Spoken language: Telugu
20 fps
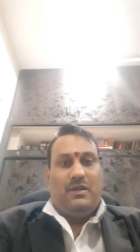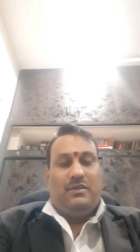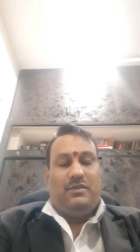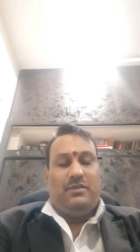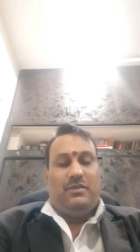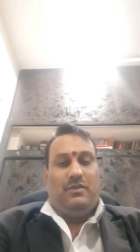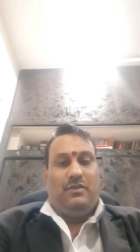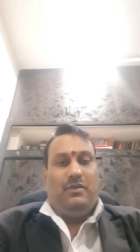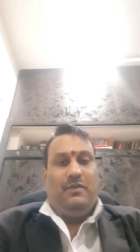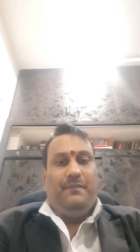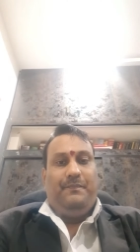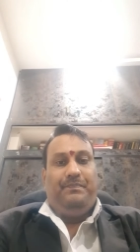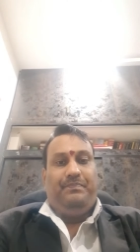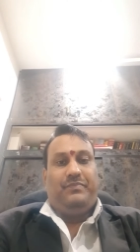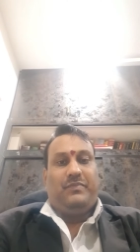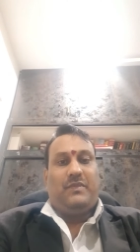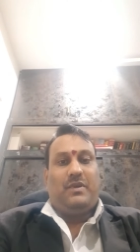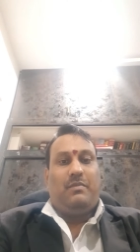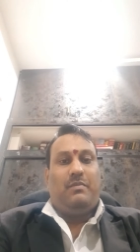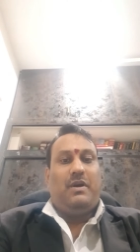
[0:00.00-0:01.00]
సో
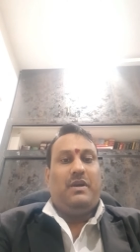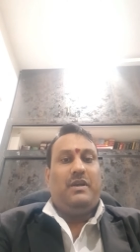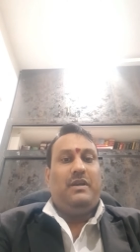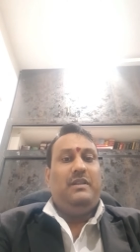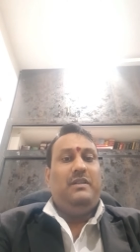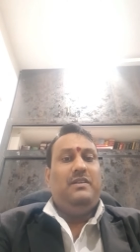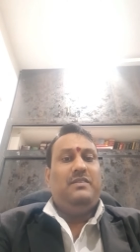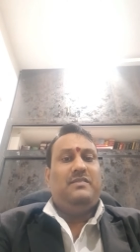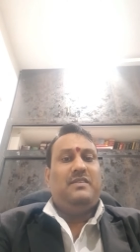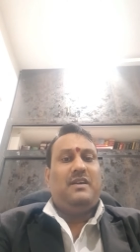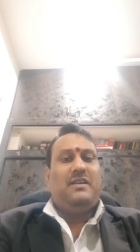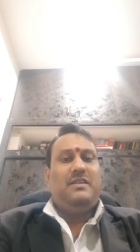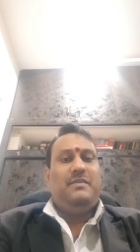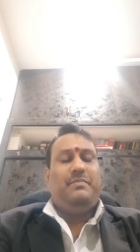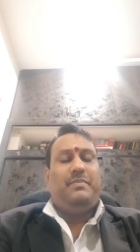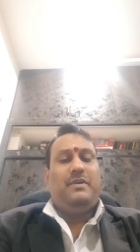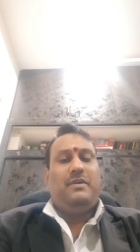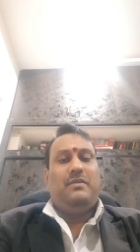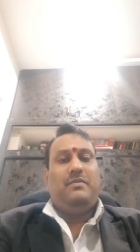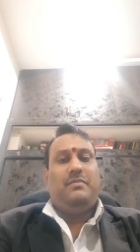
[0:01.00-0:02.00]
మాకు ఇల్లు ఇస్తా అని
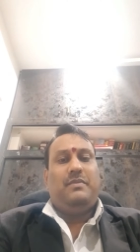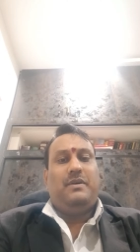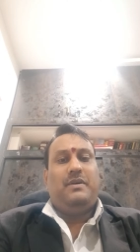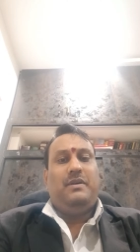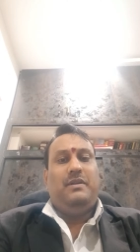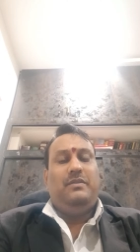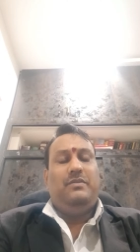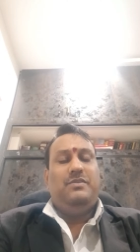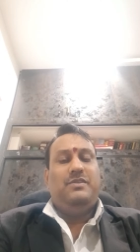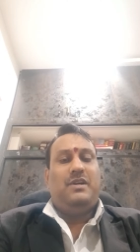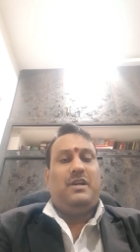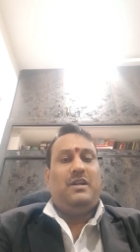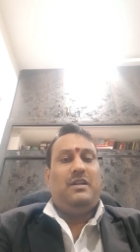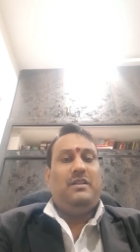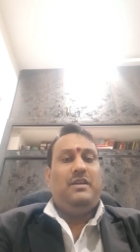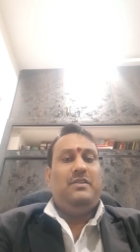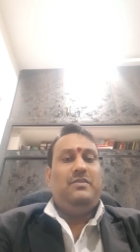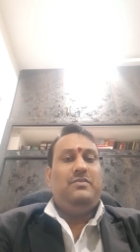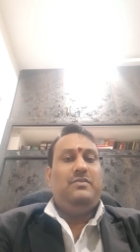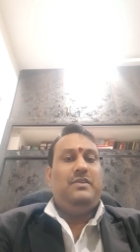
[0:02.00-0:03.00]
ఇప్పటికి మాకు ఇల్లు
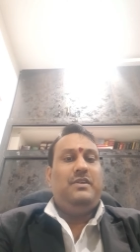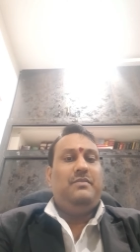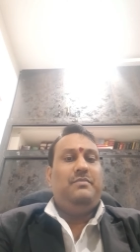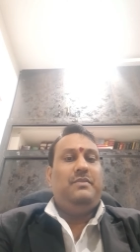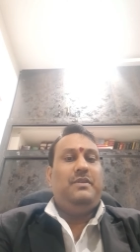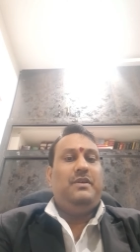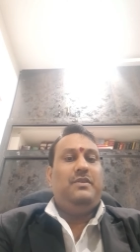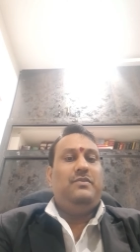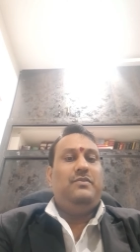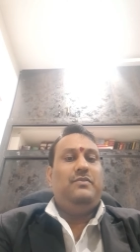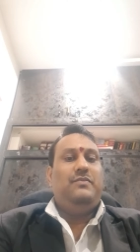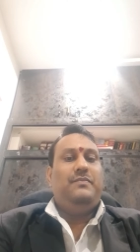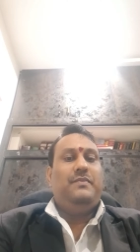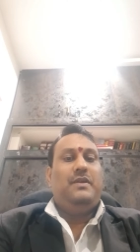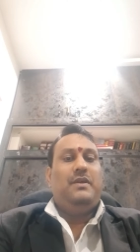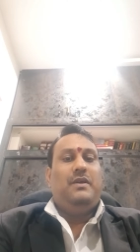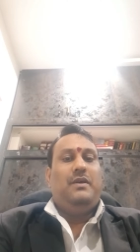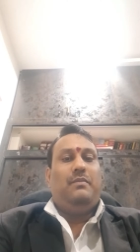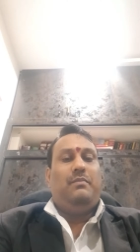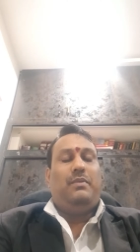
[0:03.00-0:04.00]
జాడలేదు ఏం లేదు
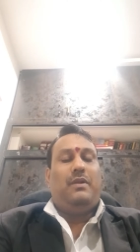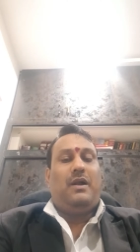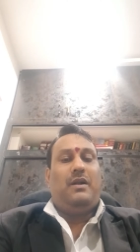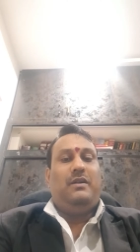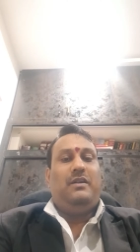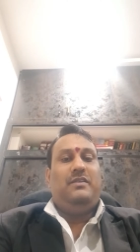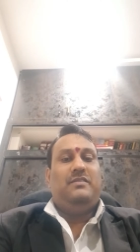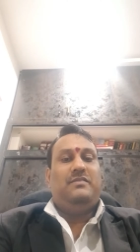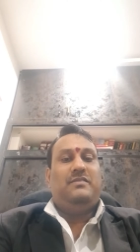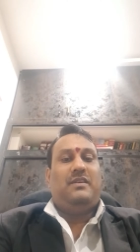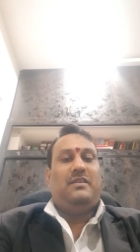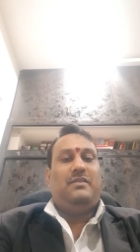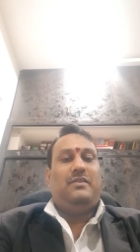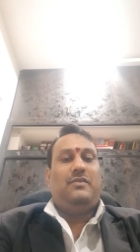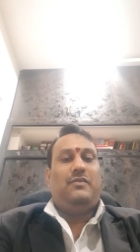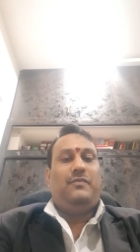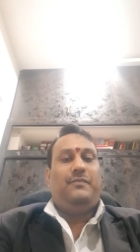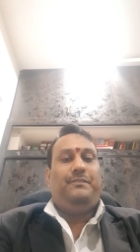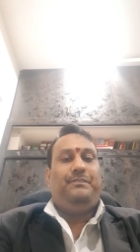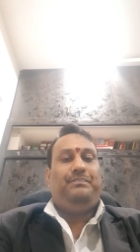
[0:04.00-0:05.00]
ప్లాట్లు ఇస్తా
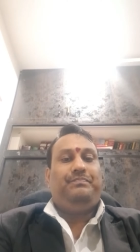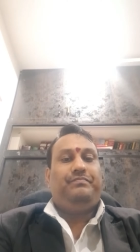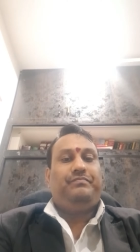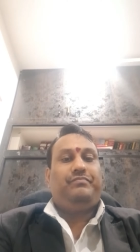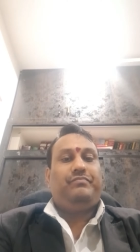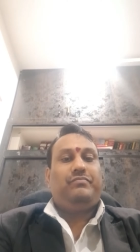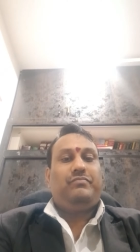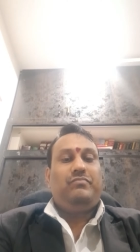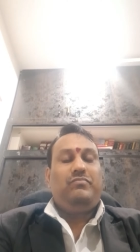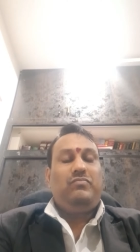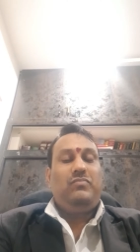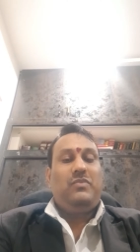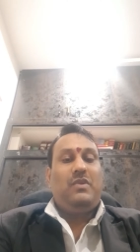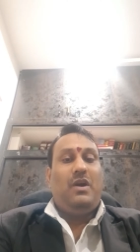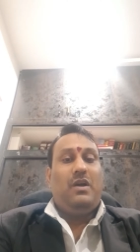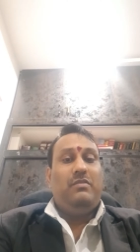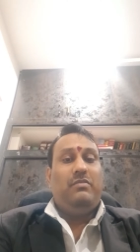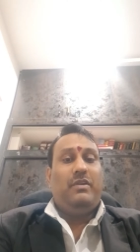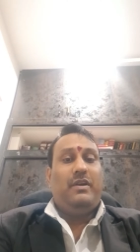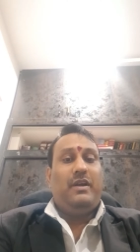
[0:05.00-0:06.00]
అన్నారు
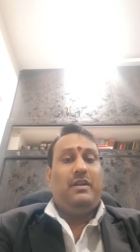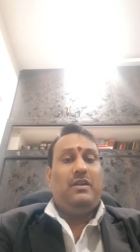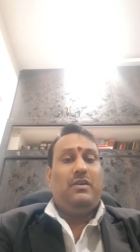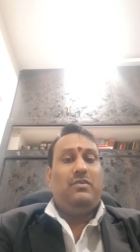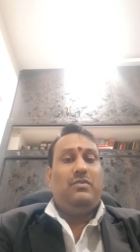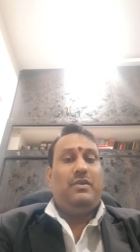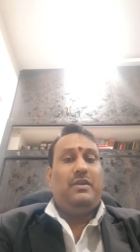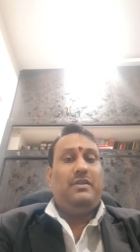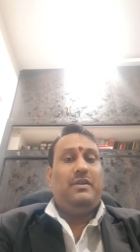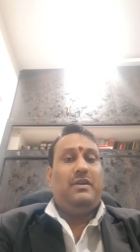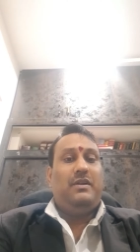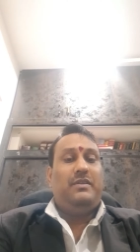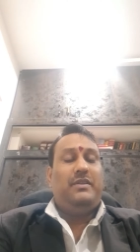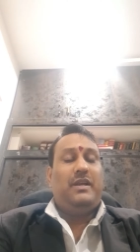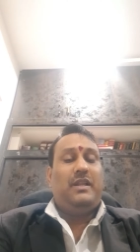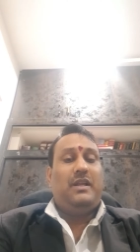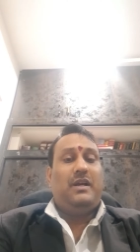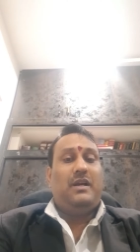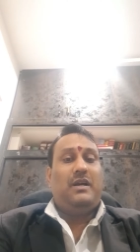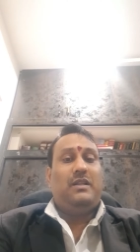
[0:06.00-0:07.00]
అడ్వకేట్లకు ఎందుకంటే
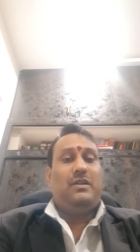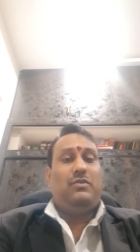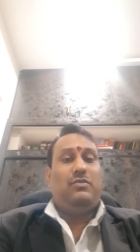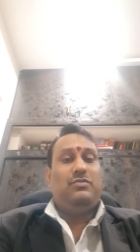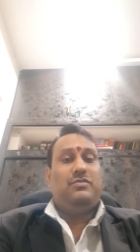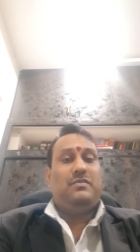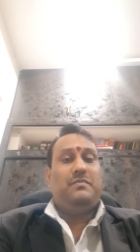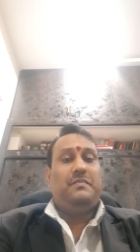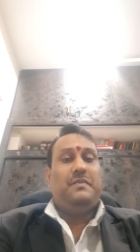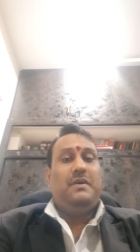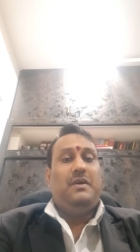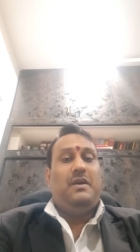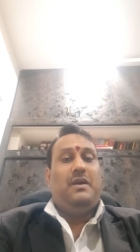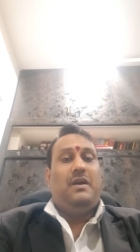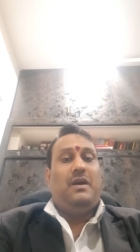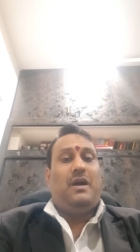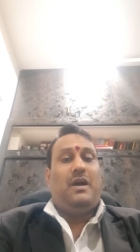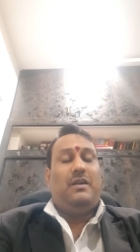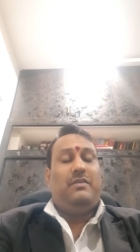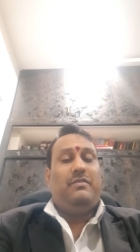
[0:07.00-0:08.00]
తెలంగాణ కోసం
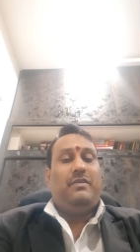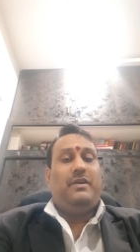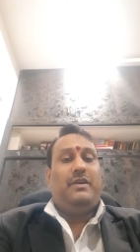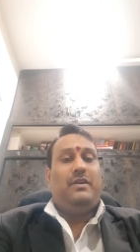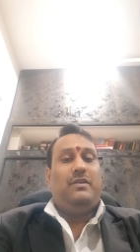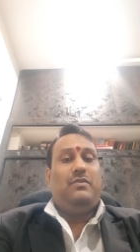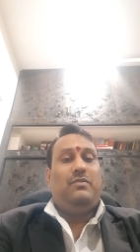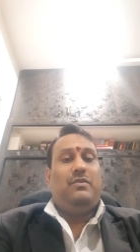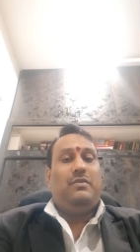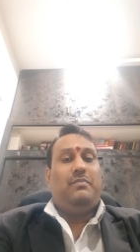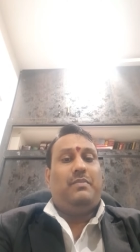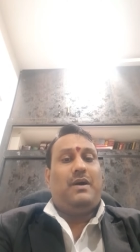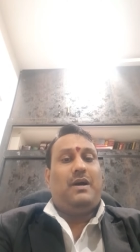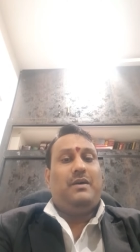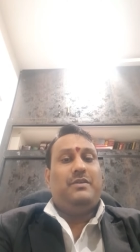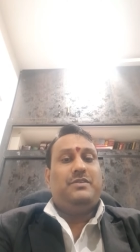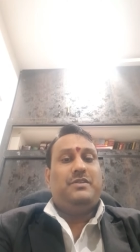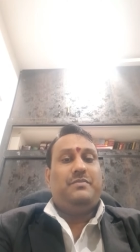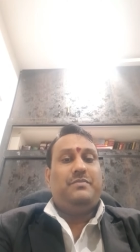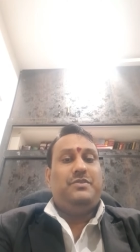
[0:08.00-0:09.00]
అడ్వకేట్లు కూడా బాగా
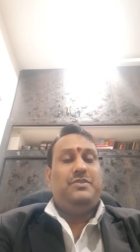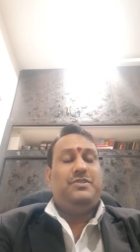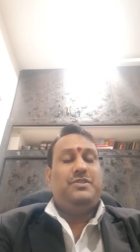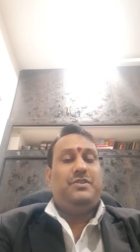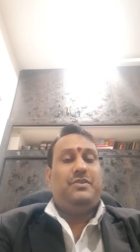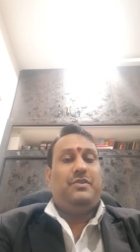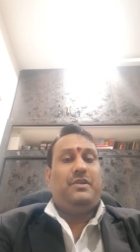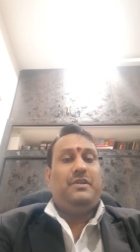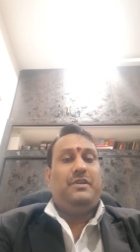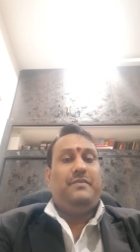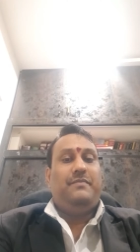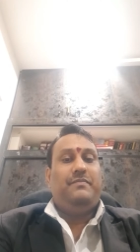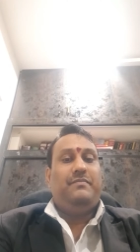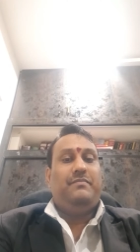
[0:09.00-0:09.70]
క్షమించారు అని